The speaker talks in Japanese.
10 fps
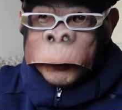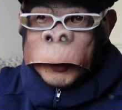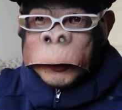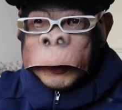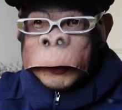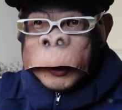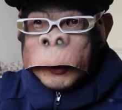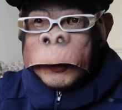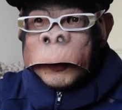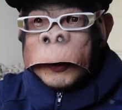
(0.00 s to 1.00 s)
冨安は
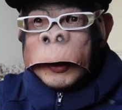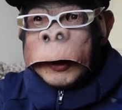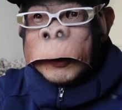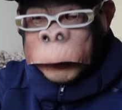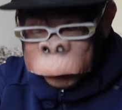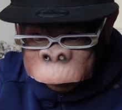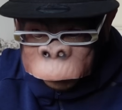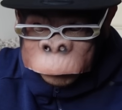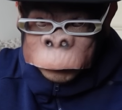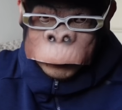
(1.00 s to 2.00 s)
全力でやっちゃう子
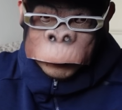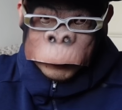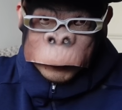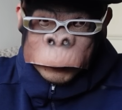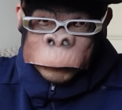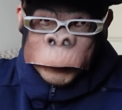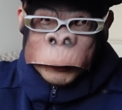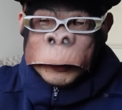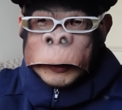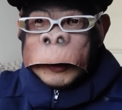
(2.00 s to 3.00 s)
なんですから。
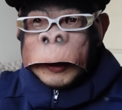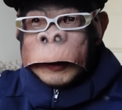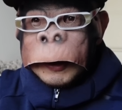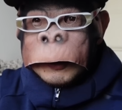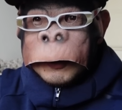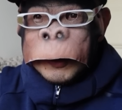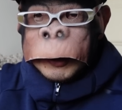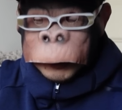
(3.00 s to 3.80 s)
ピッチに立てって言われ